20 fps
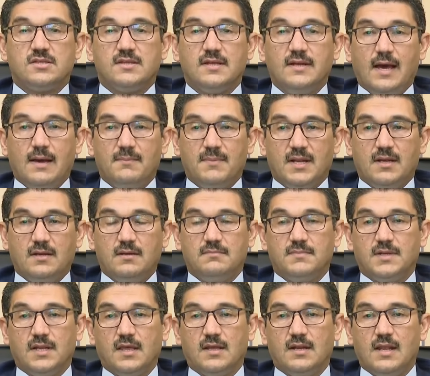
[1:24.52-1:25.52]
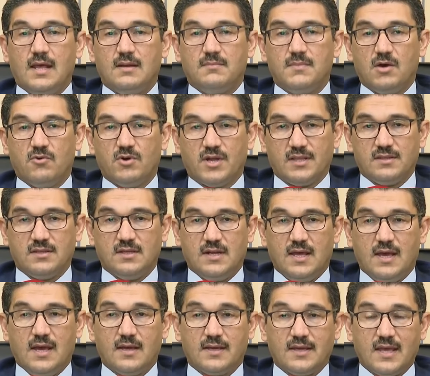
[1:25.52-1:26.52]
العمل من خلال ما ورد
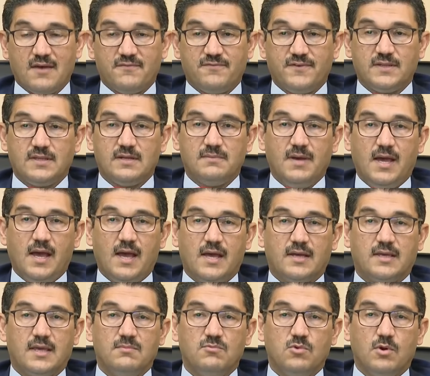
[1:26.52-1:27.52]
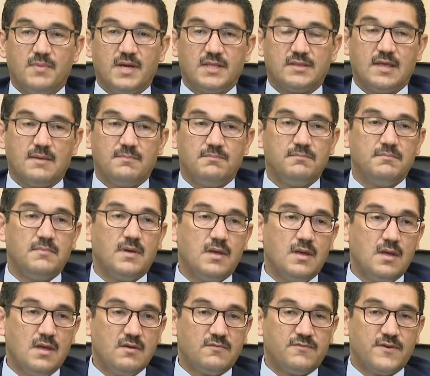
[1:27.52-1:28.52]
إلى كافة المحاكم وما تم
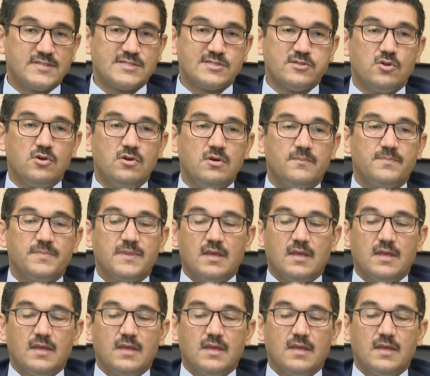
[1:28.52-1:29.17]
فصله